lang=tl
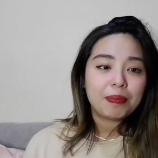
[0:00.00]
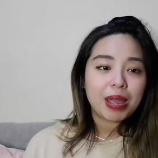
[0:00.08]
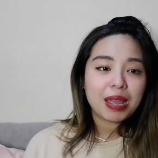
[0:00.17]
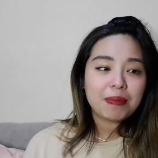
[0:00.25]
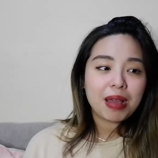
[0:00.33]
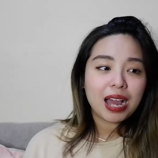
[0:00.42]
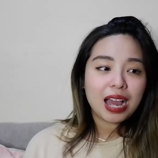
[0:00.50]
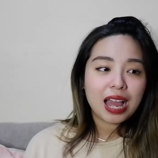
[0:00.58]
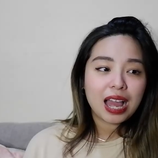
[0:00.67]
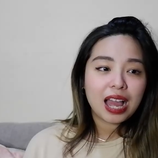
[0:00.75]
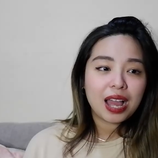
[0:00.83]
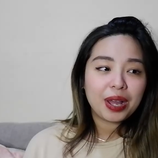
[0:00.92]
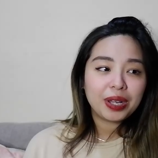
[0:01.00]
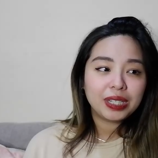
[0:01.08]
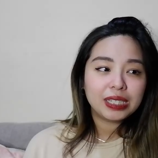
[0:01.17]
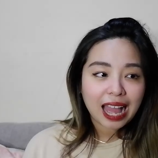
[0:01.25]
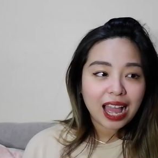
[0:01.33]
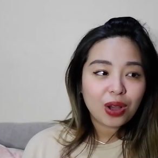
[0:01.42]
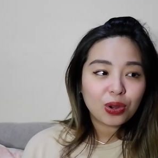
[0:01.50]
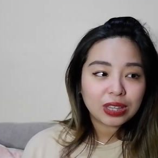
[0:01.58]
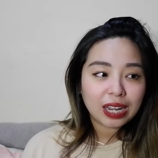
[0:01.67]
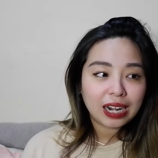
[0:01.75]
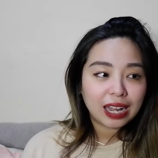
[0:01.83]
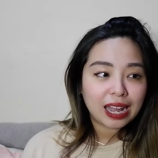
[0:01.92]
may mga tao
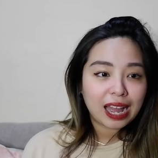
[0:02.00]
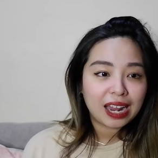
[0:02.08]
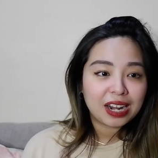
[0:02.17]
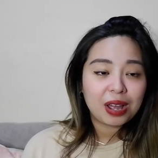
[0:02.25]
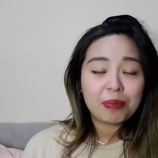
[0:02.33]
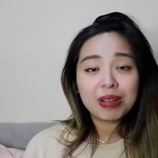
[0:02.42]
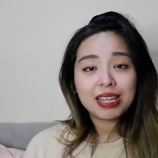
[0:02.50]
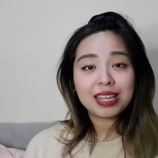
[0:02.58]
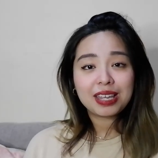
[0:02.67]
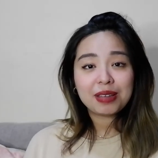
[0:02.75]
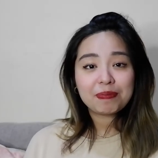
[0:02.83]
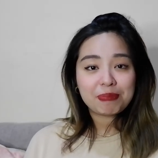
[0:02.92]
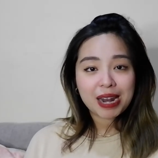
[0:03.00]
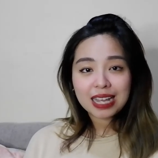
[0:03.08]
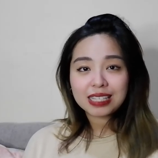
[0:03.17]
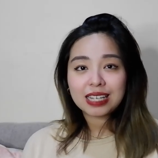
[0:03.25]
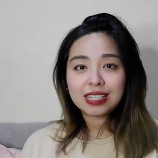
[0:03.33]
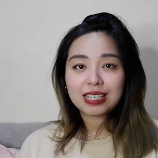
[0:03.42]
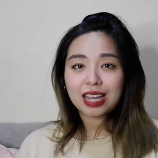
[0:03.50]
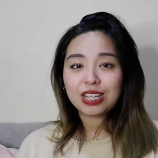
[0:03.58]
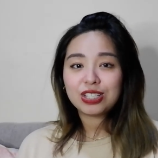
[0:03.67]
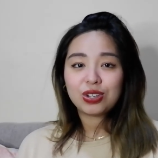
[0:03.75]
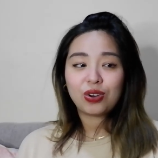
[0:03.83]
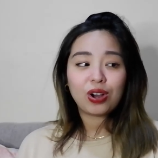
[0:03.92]
talaga na magiging blessing sa
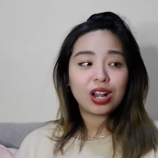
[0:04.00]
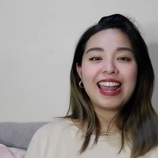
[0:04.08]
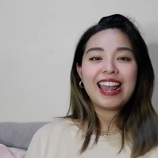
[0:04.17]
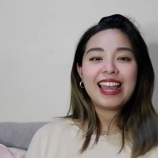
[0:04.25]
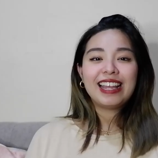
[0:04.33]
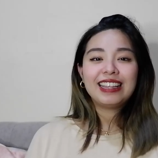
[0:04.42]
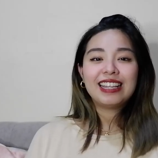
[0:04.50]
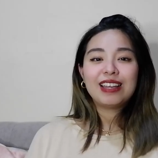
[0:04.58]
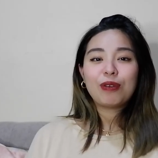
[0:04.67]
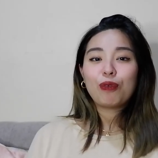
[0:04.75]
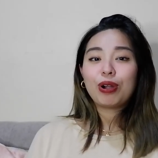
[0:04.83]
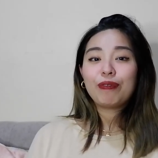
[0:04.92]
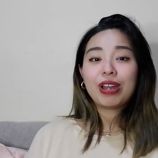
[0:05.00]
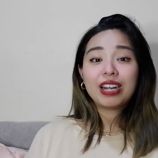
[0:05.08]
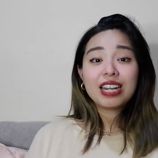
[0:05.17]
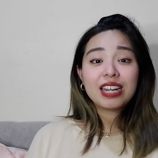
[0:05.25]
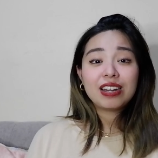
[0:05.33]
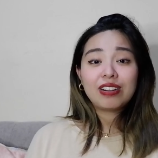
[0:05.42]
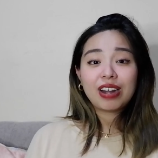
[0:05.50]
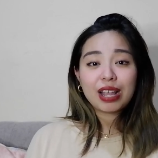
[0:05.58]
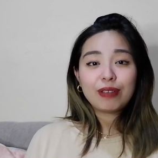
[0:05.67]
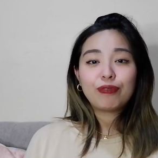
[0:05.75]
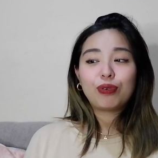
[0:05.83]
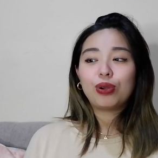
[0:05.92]
inyo. And we're very
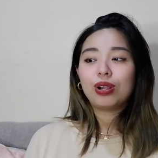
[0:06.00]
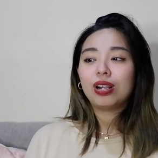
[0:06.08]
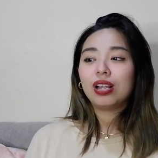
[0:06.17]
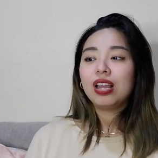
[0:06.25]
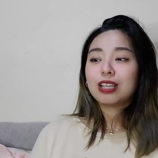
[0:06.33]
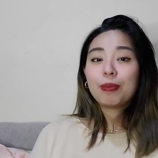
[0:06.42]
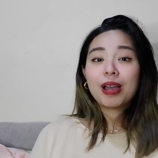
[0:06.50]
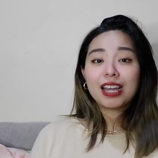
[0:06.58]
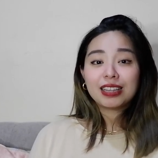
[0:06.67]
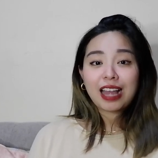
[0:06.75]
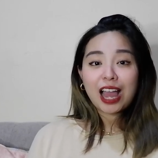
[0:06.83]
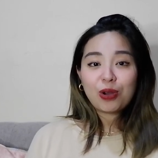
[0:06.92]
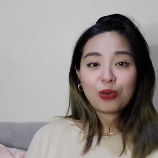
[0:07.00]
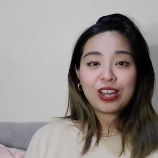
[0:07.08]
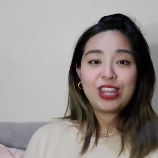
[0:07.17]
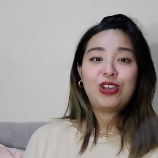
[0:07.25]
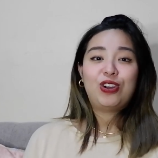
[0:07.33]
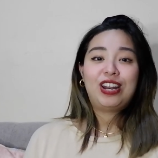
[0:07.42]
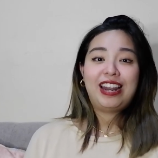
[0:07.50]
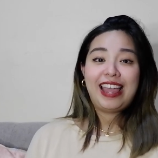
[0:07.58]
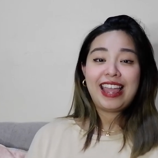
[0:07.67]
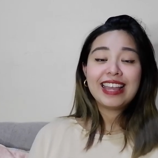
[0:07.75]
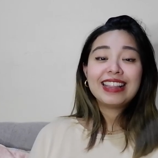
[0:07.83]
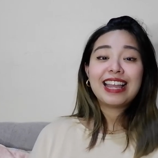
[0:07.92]
grateful sa mga taong iyon.
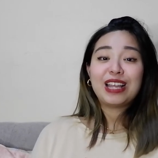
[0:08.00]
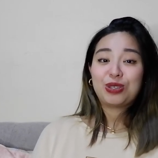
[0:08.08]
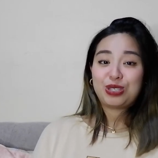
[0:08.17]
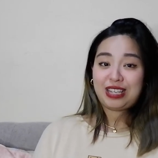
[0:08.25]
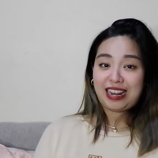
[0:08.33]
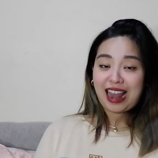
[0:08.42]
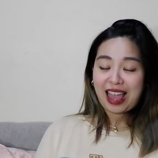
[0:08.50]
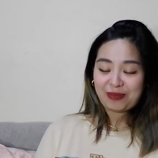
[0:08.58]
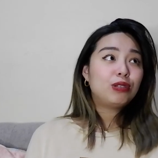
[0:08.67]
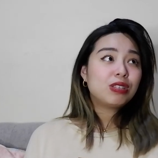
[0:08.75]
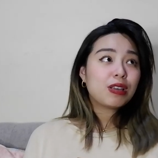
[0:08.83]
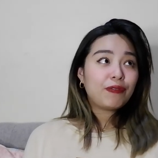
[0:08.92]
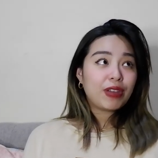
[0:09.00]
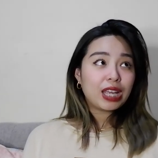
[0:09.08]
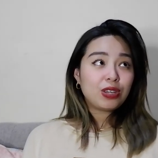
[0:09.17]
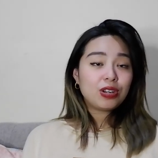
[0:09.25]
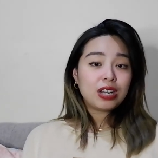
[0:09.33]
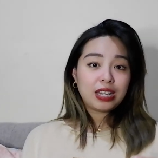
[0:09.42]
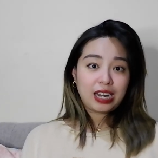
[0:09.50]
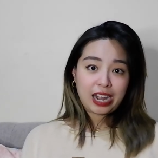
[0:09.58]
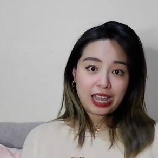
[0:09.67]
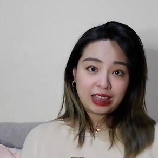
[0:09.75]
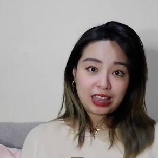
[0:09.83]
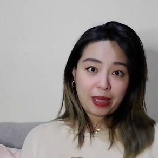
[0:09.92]
And ito sila. Doon sa venue na
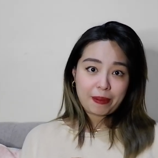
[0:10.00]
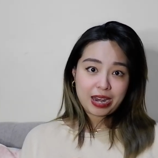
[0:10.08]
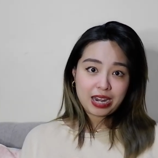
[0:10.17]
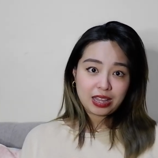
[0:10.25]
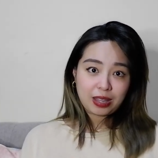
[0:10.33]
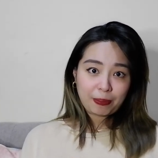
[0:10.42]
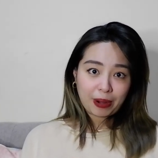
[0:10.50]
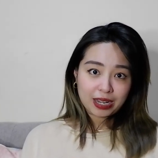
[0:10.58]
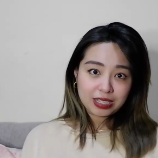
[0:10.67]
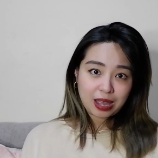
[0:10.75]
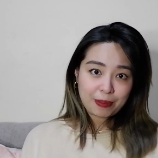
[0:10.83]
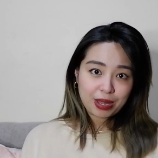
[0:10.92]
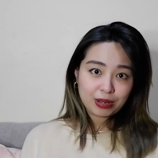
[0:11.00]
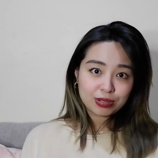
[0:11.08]
nirent namin, hindi pa kasama